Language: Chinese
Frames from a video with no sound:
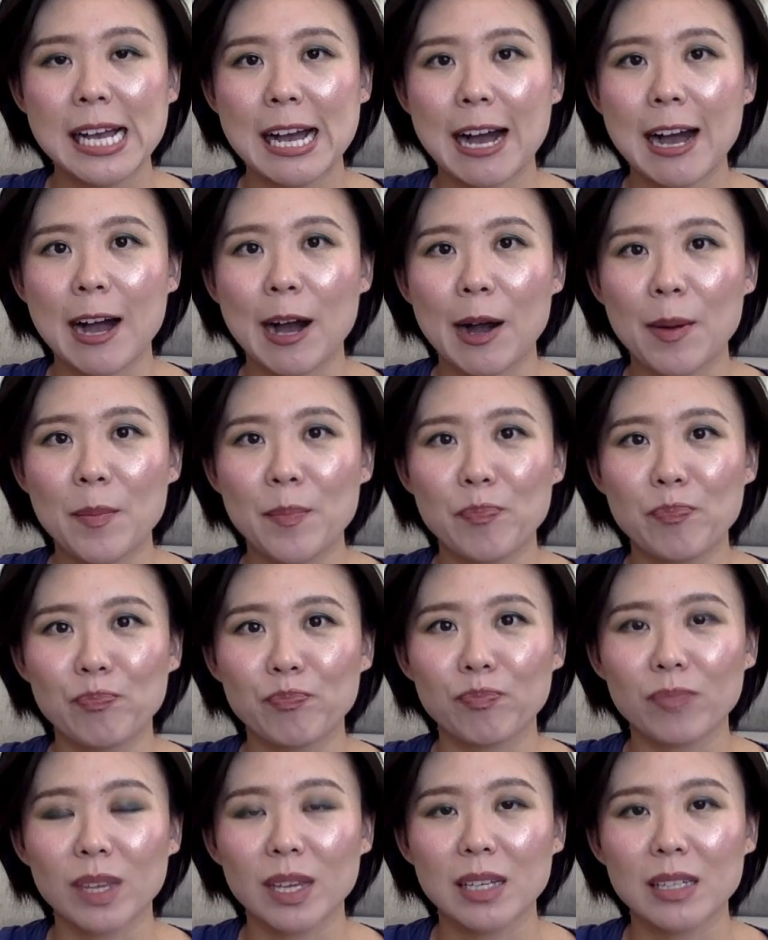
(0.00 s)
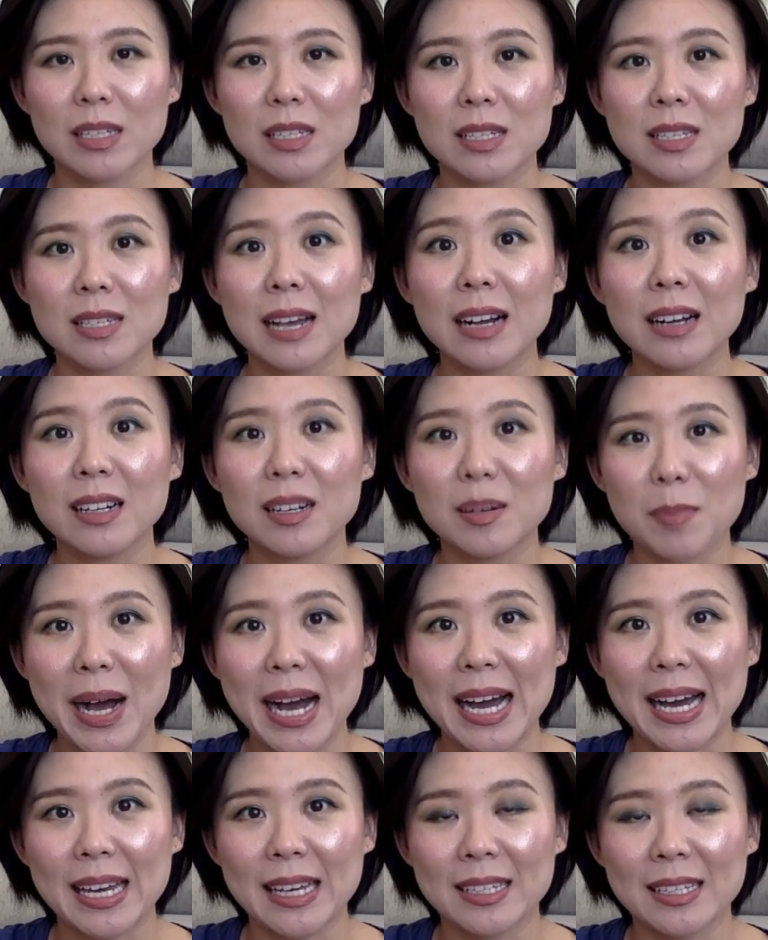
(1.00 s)
嗯，三个
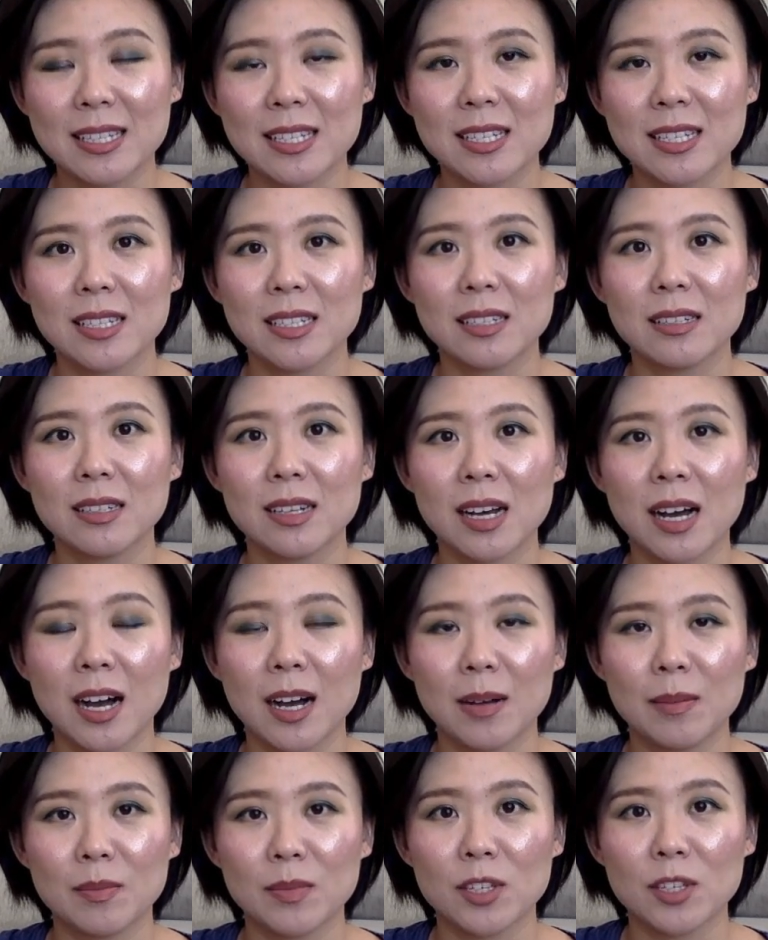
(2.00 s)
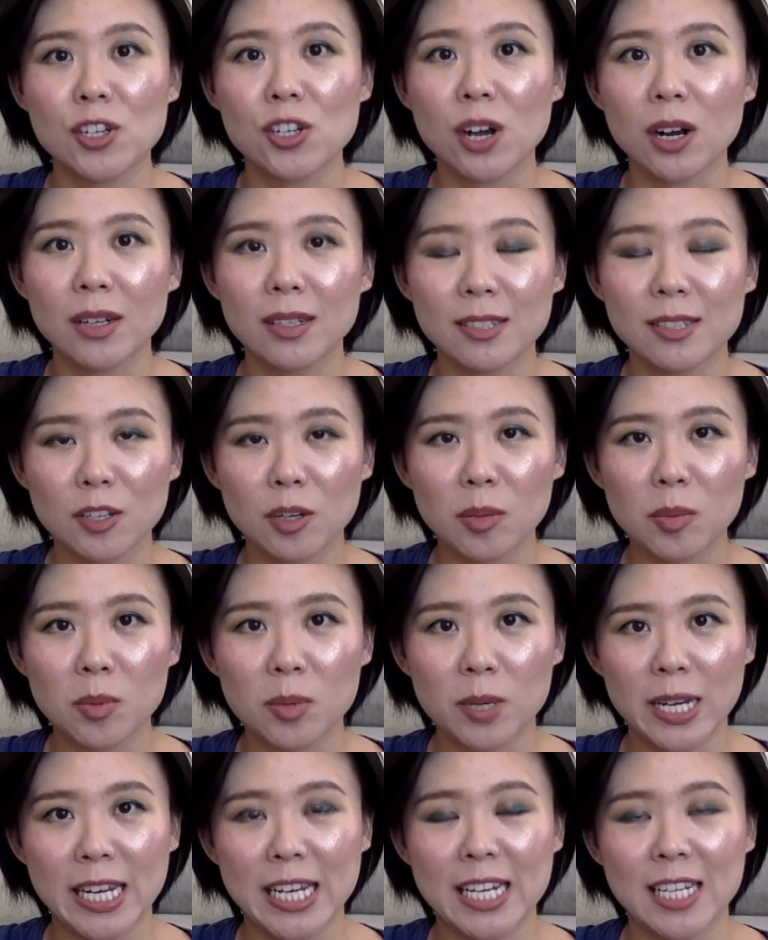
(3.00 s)
牌子，嗯，Charlotte
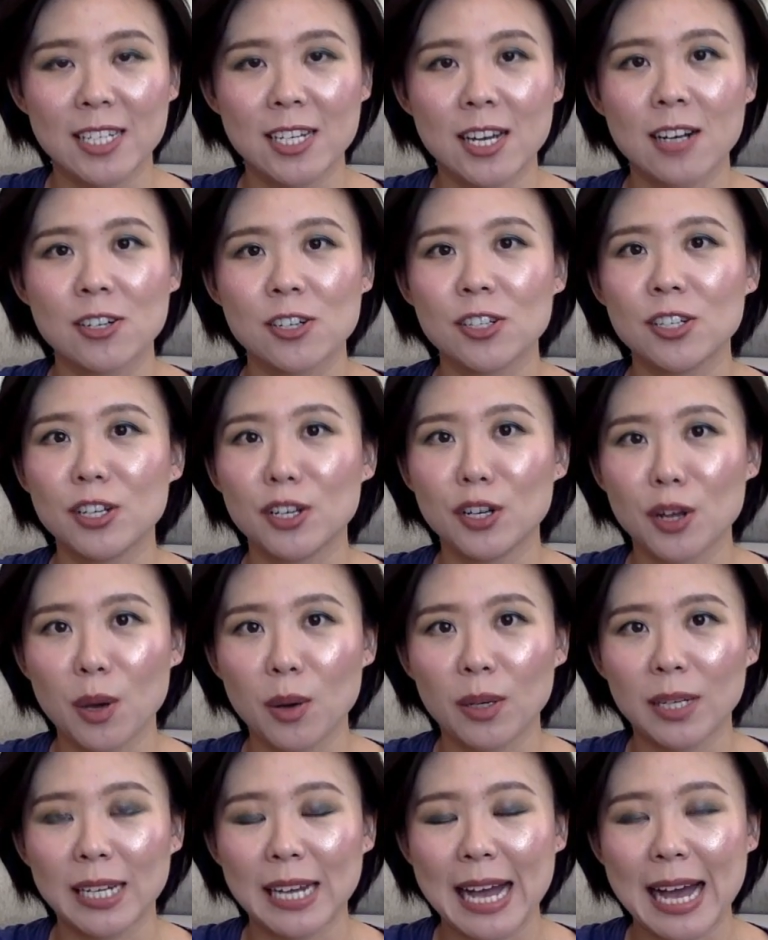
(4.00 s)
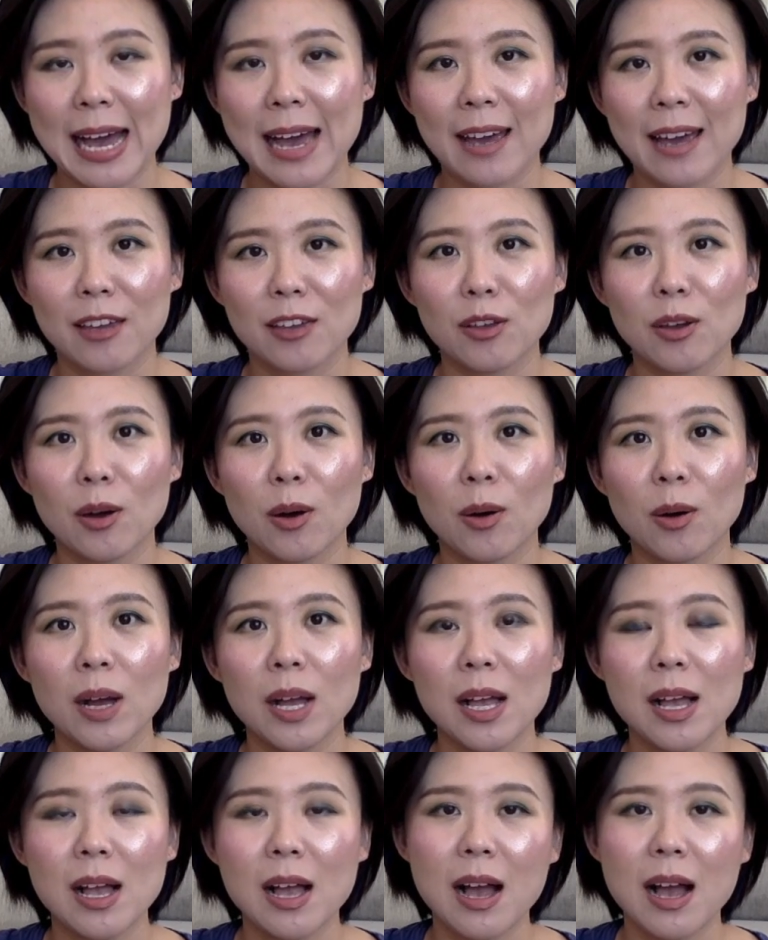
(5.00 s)
Tilbury、Natasha Denona，还有
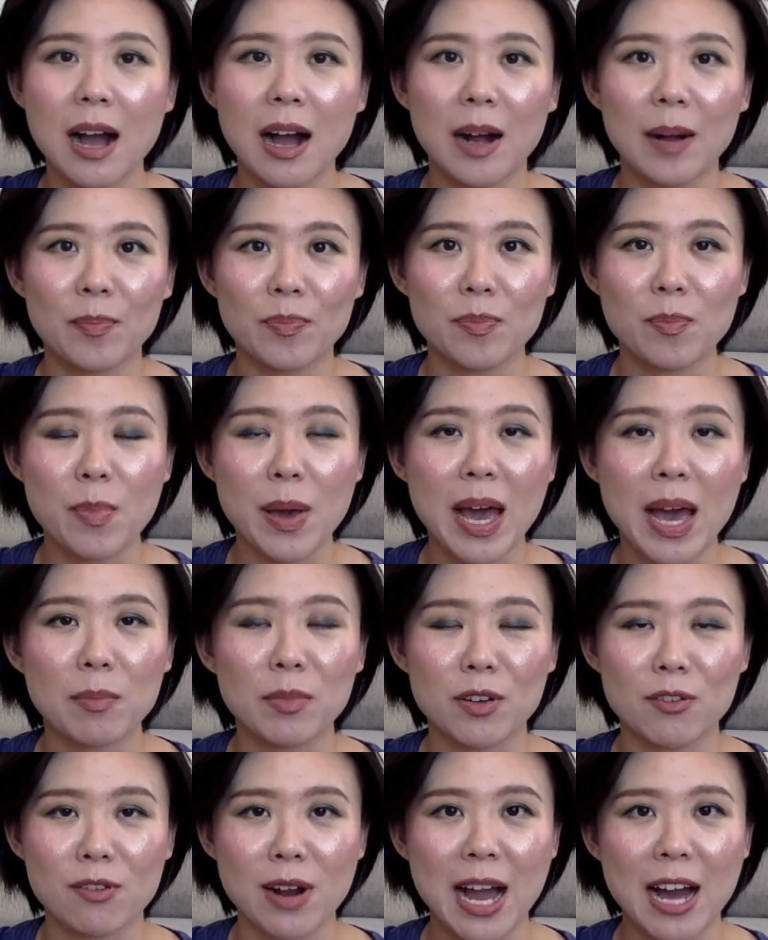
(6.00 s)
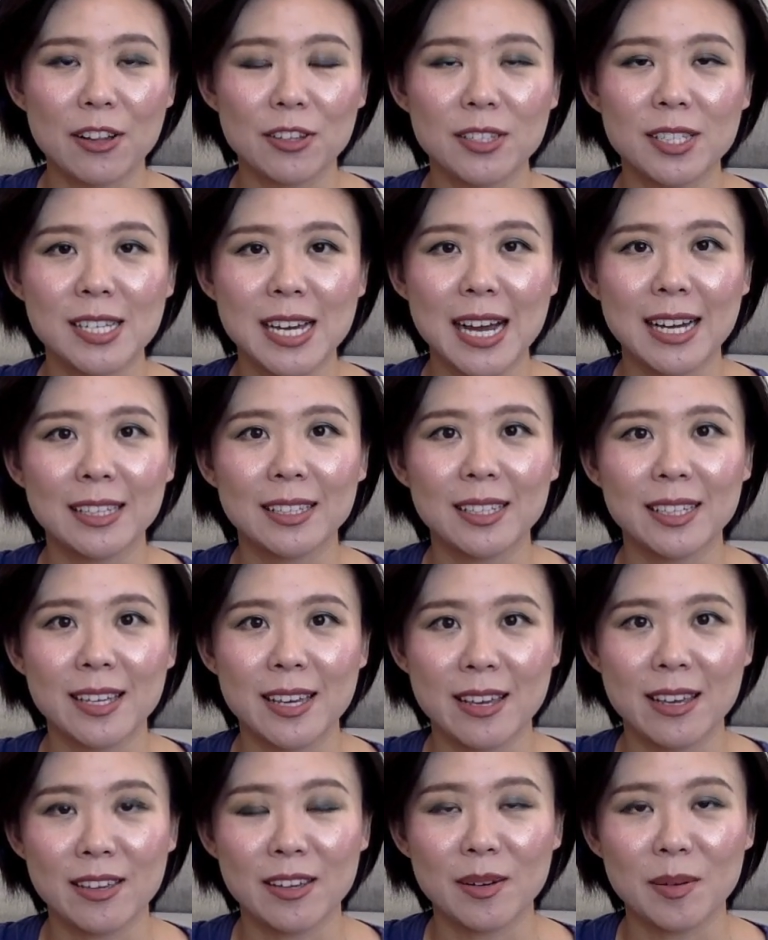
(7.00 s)
嗯 Pat McGrath 家的
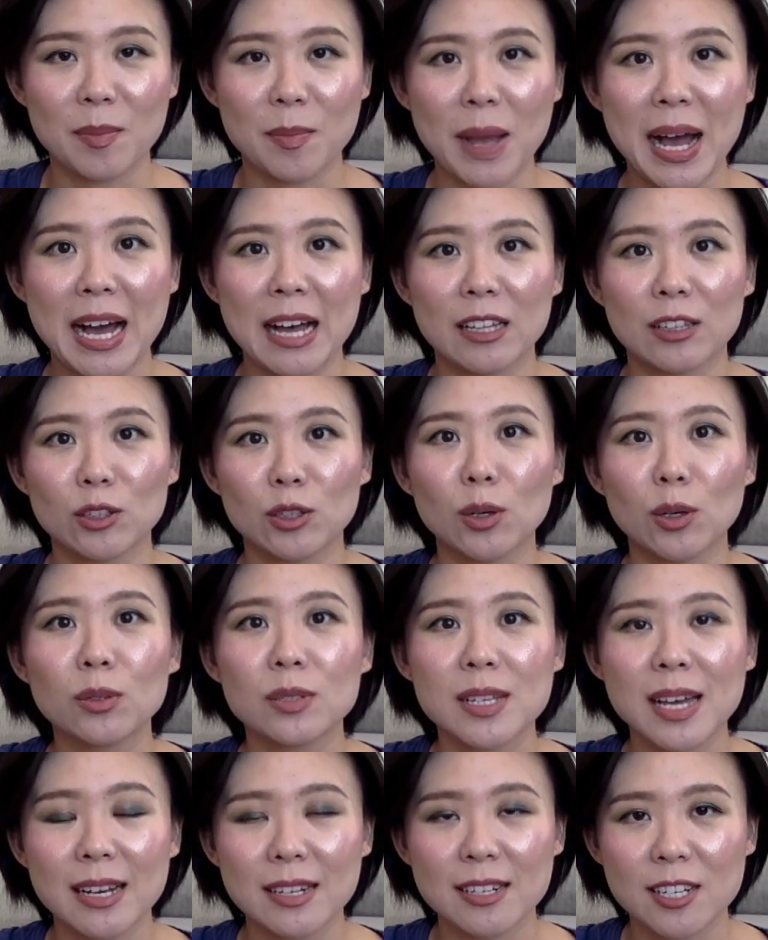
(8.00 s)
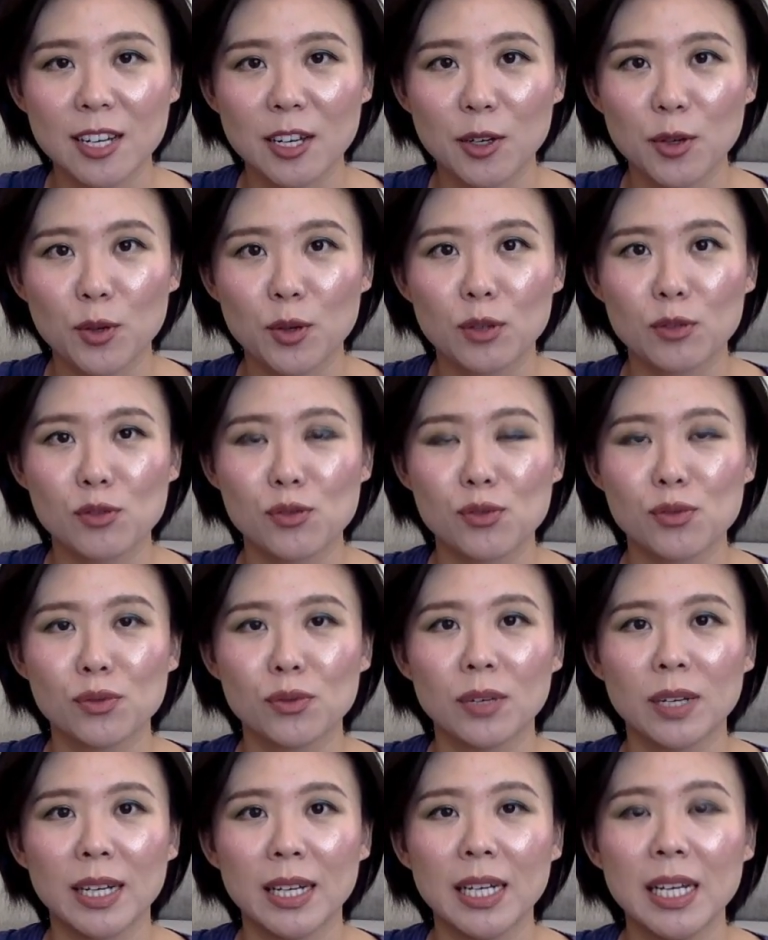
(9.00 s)
眼影盘都在这个月
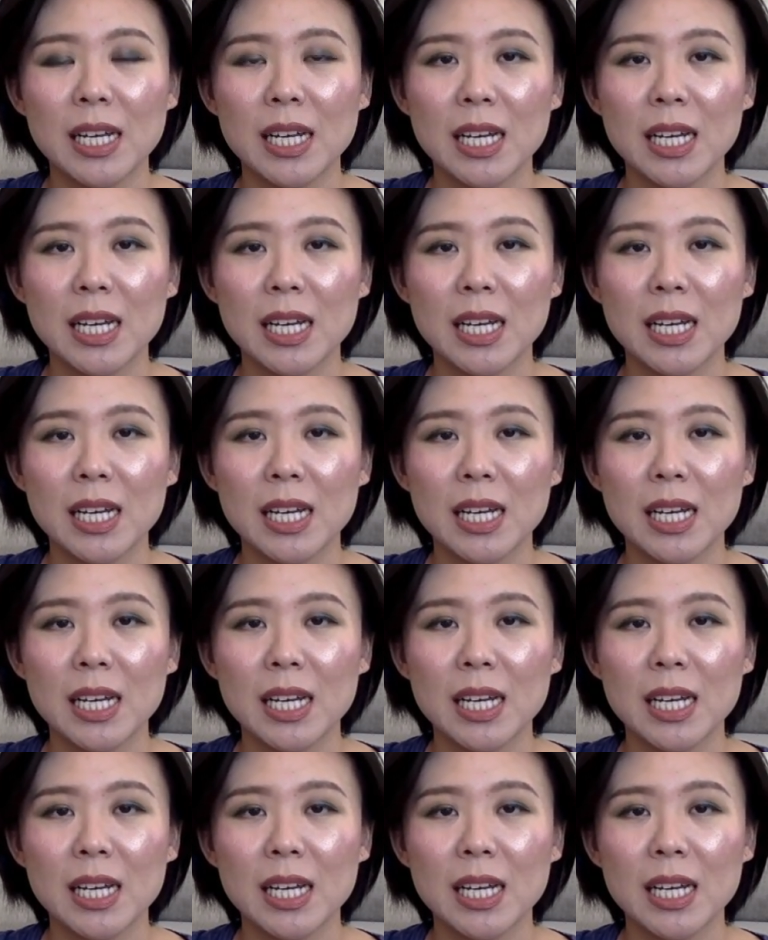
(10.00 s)
出了，